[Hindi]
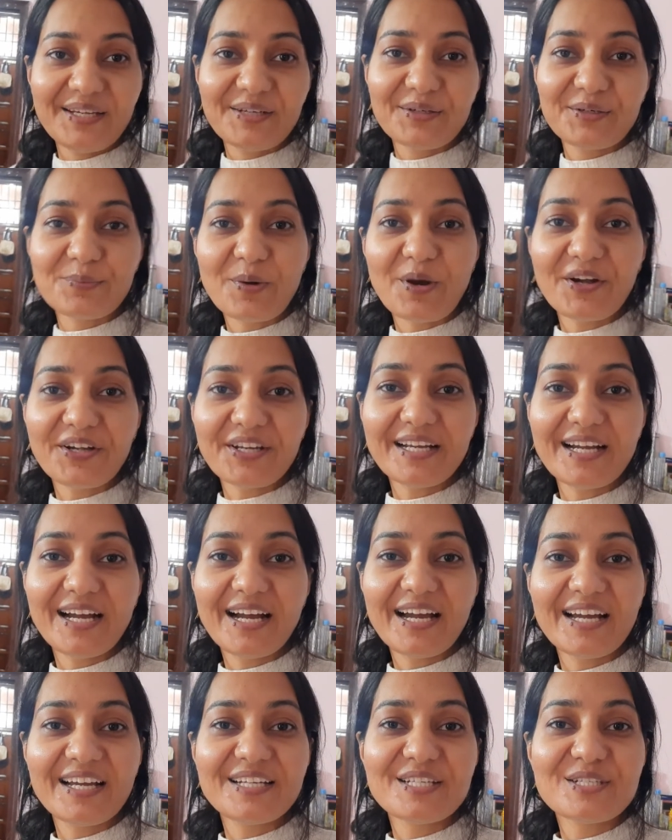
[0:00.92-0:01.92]
गुड मॉर्निंग
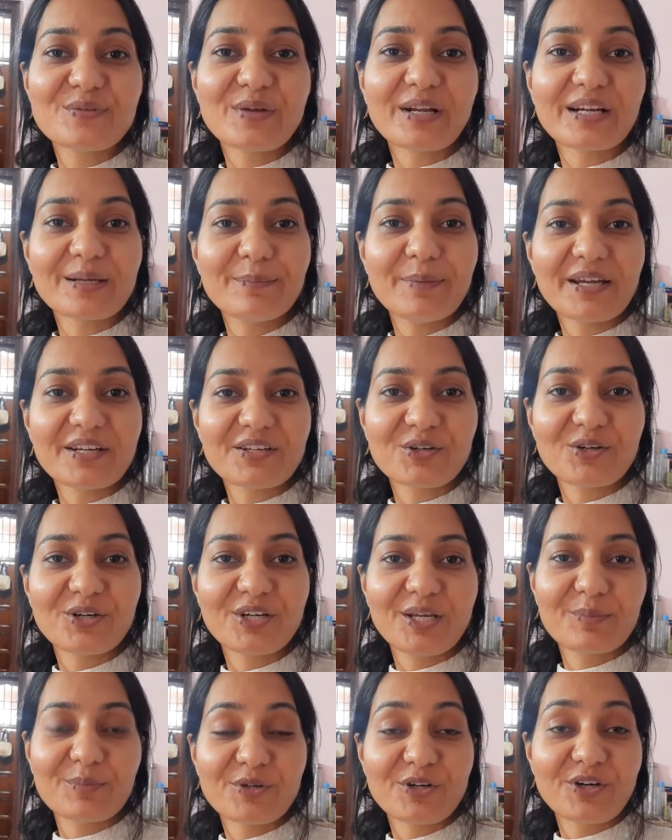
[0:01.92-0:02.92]
गाइज वेलकम बैक टू
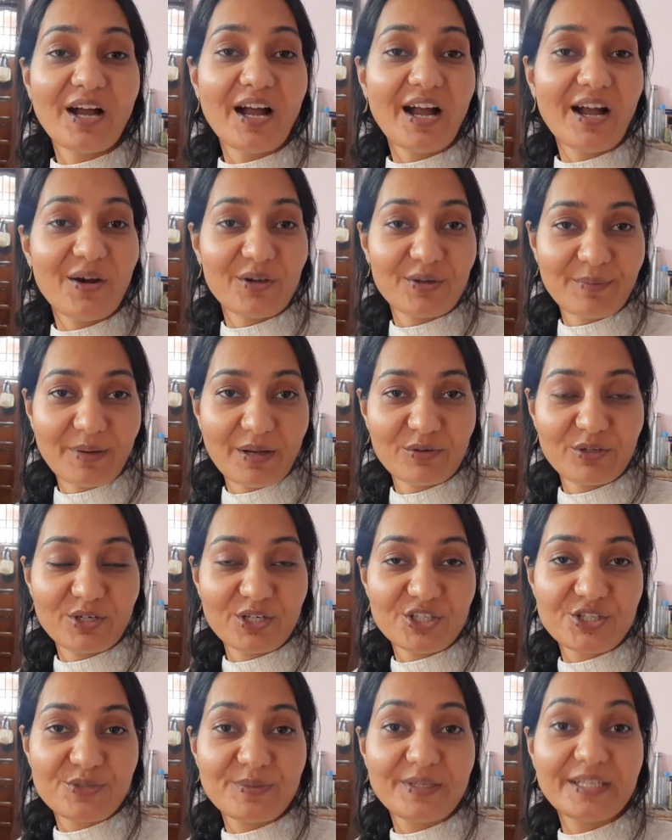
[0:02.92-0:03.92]
कुड़ी अमरोहा और मैं हूँ
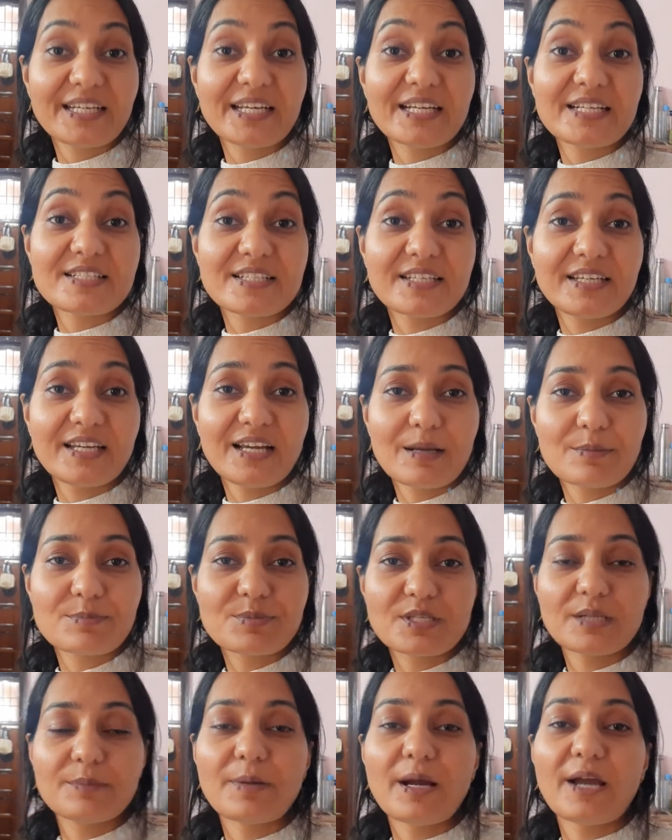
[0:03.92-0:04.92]
रश्मि कैसे हैं आप
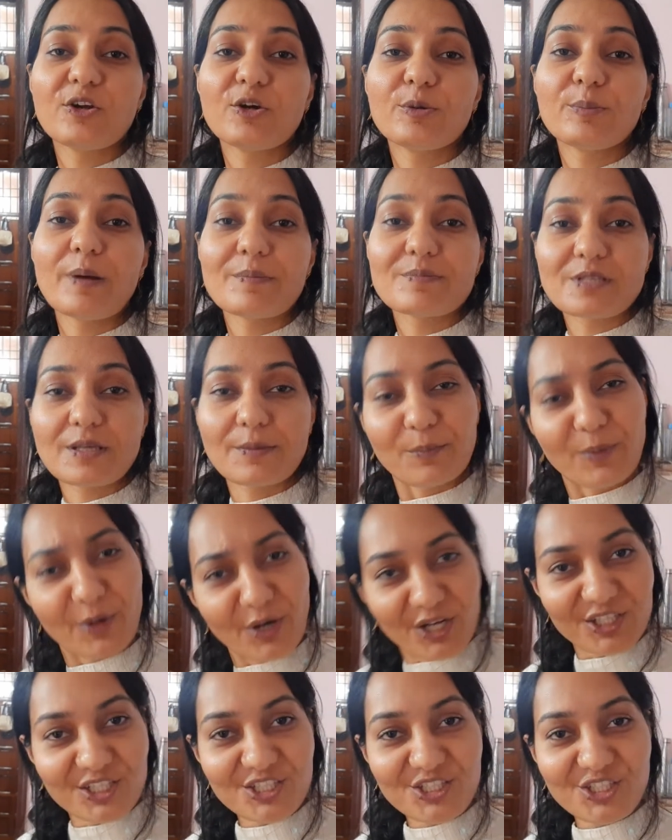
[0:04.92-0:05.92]
सब आई होप आप सब
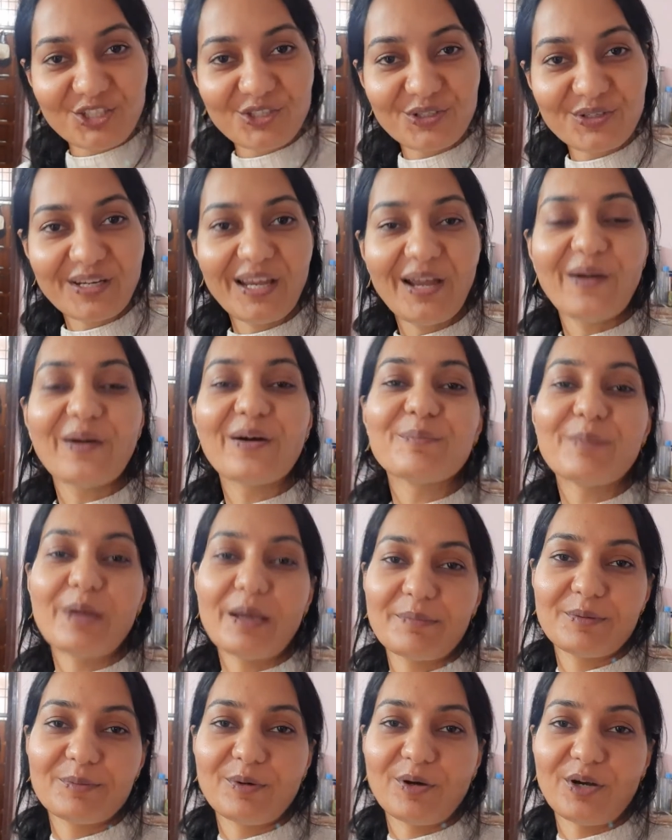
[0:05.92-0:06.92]
बहुत अच्छे होंगे और
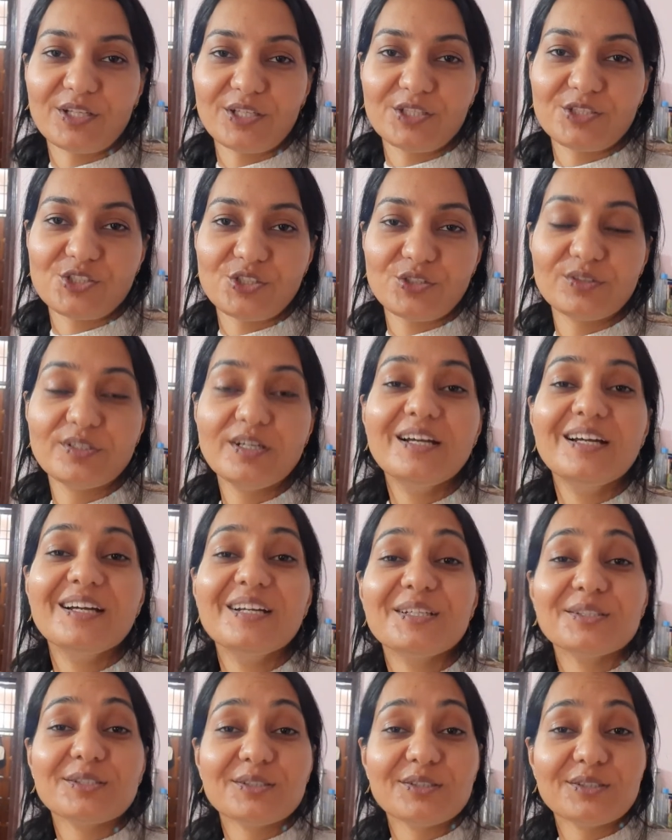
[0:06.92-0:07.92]
मैं भी बहुत अच्छी हूँ
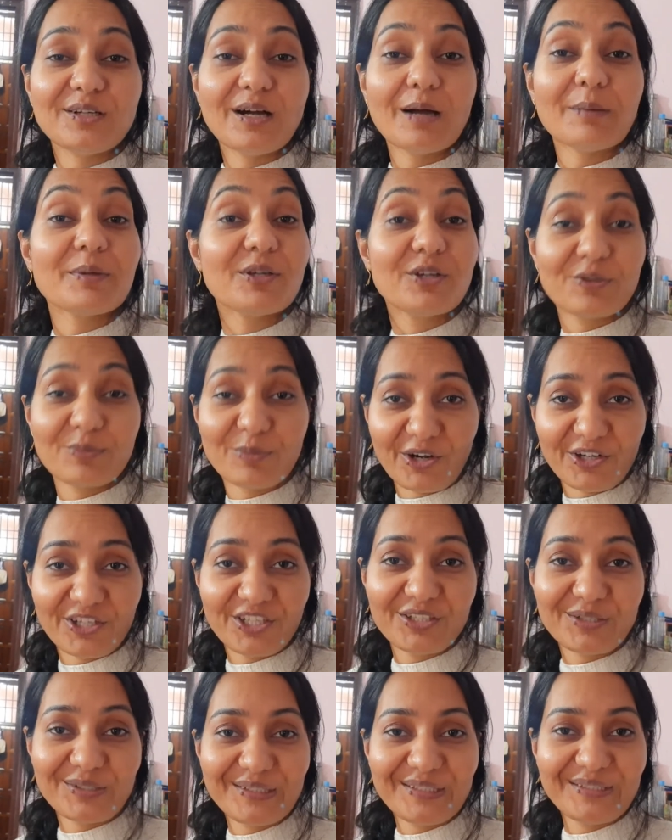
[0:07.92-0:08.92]
तो अभी गुड
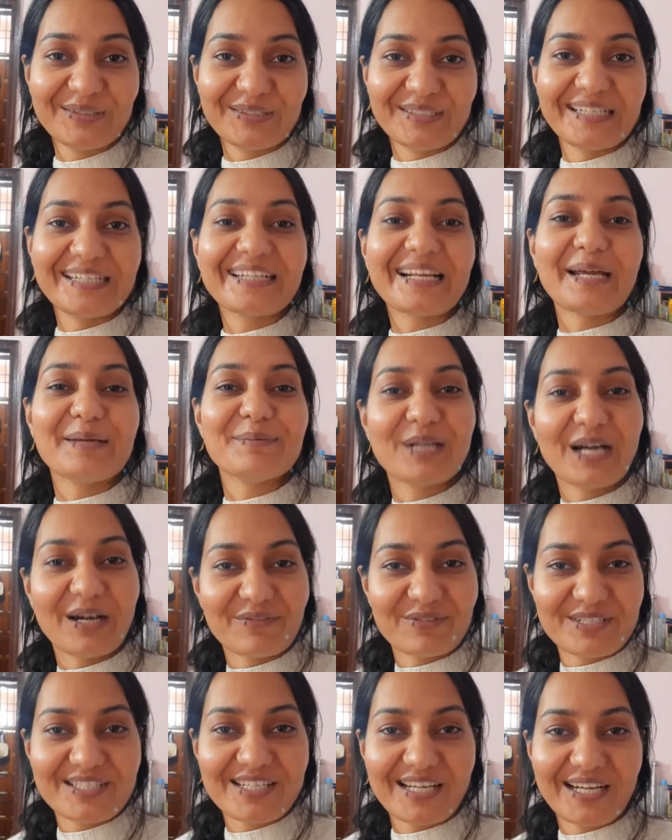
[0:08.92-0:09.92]
मॉर्निंग तो नहीं हो रही है टाइम
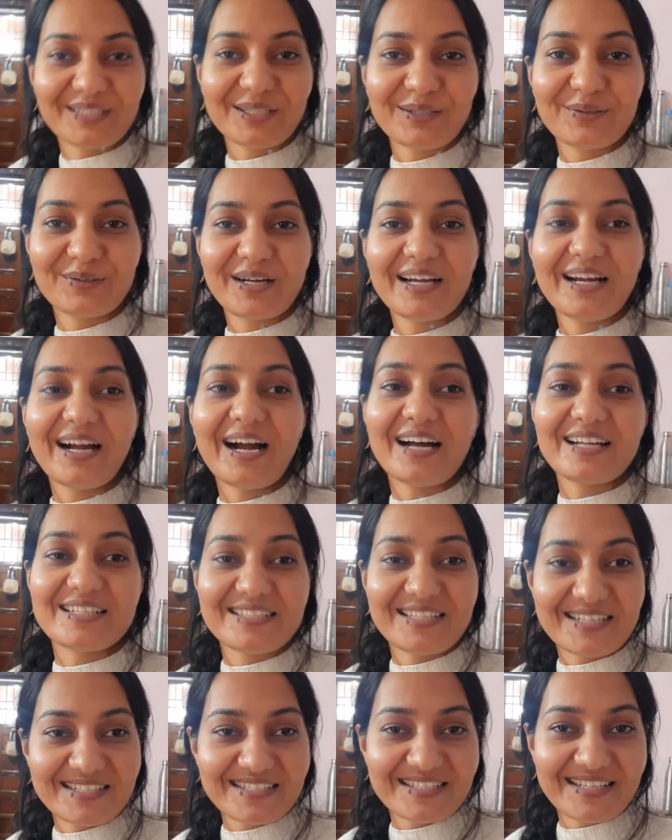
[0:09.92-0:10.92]
काफ़ी ज़्यादा हो रहा है
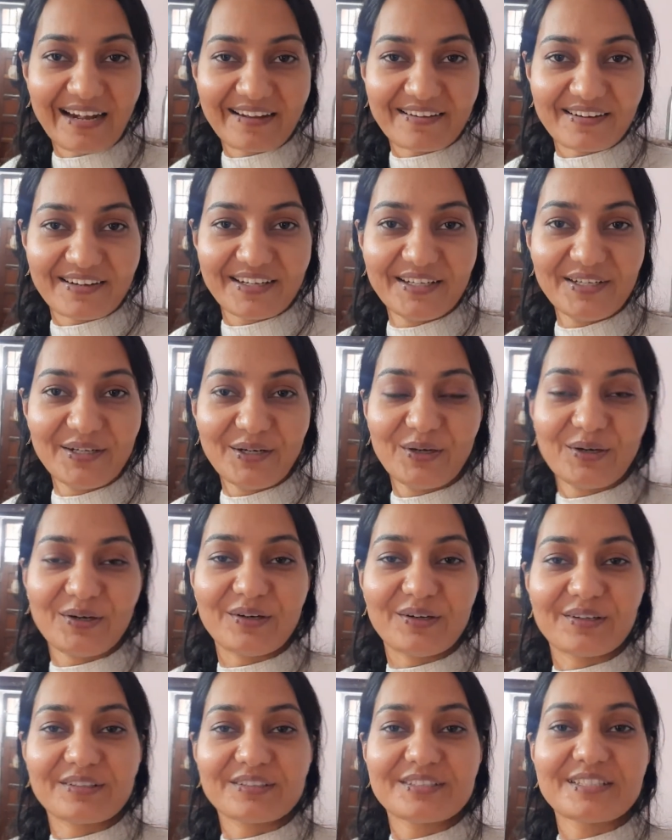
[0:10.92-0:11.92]
आज है सैटरडे
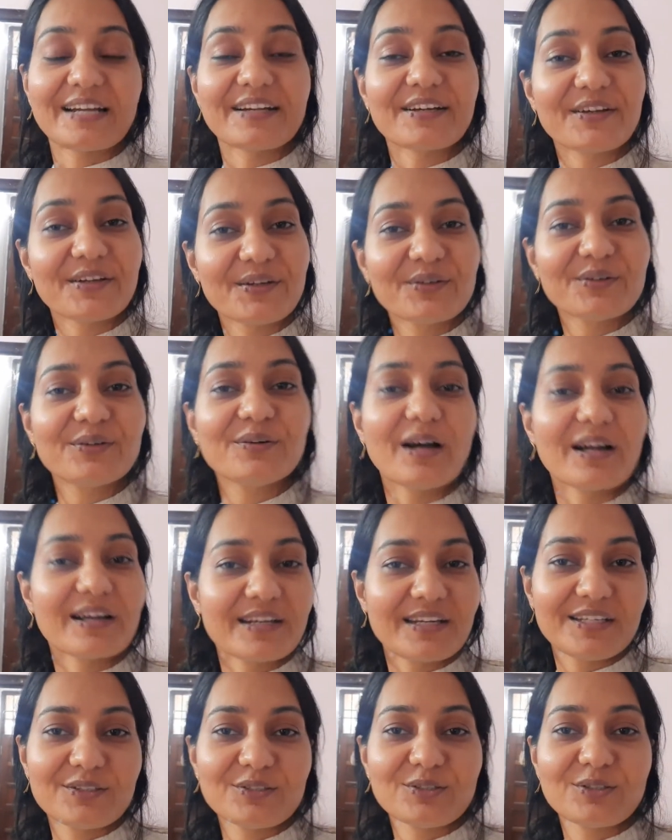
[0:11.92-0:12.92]
और सैटरडे को
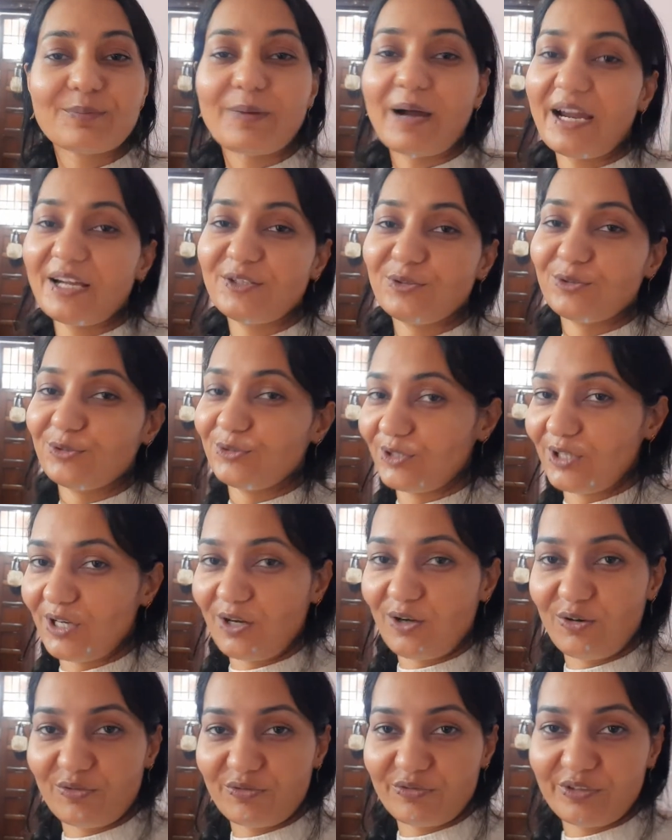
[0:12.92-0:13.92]
अंकित और भाई दोनों का
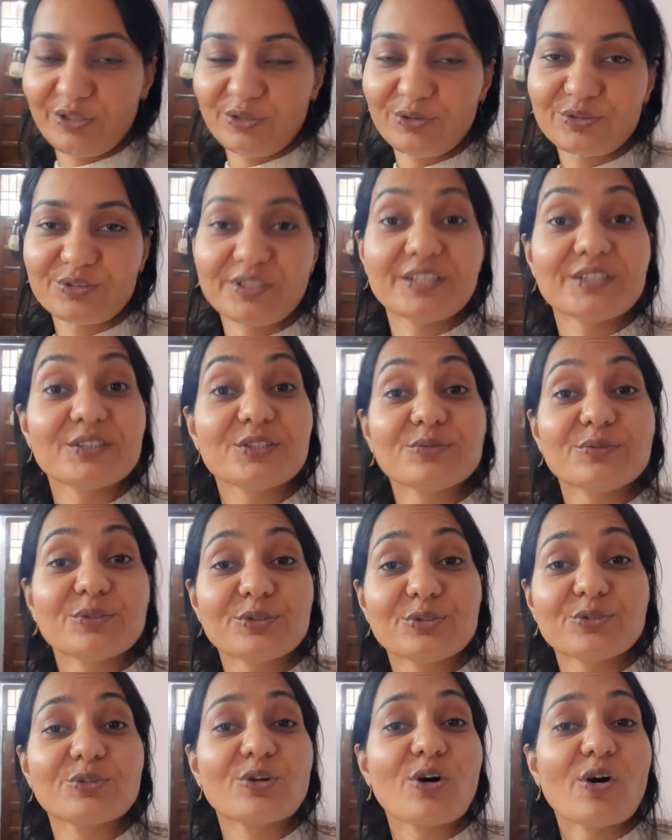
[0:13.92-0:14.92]
ऑफ नहीं होता है तो वो
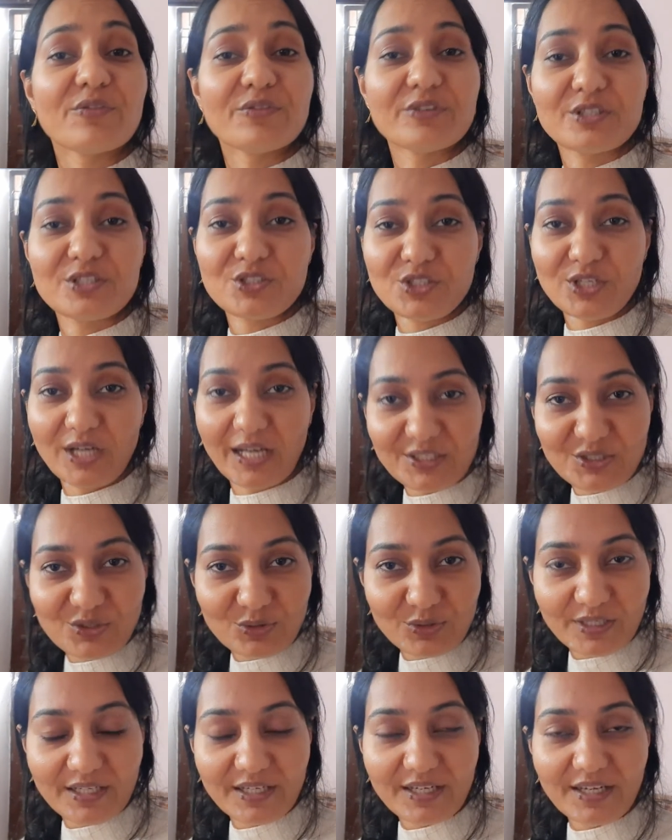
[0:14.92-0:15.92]
दोनों ऑफिस जा
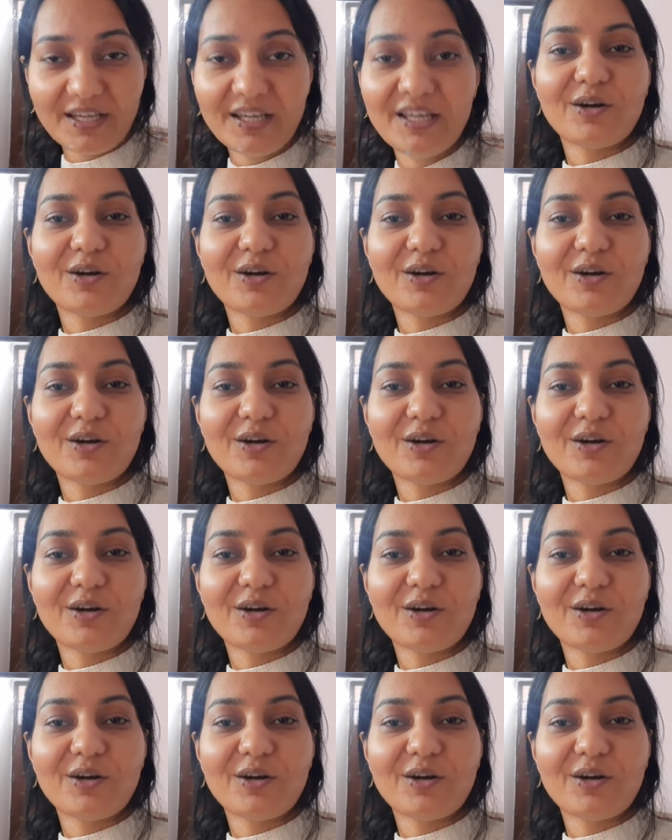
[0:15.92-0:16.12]
चुके हैं